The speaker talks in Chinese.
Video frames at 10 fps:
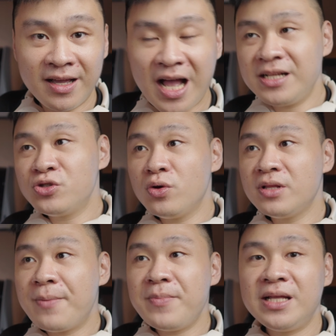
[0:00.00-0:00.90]
那你说，
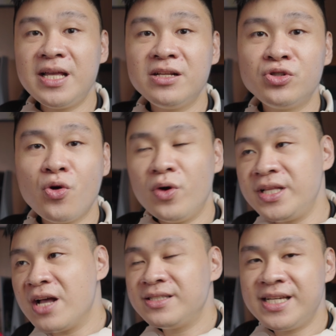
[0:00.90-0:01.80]
那没电的时候我一
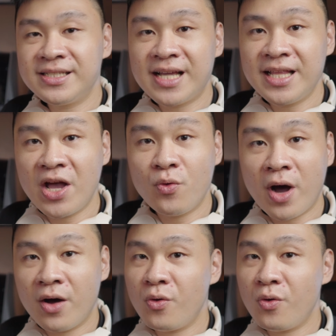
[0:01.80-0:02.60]
定要接三点五啊？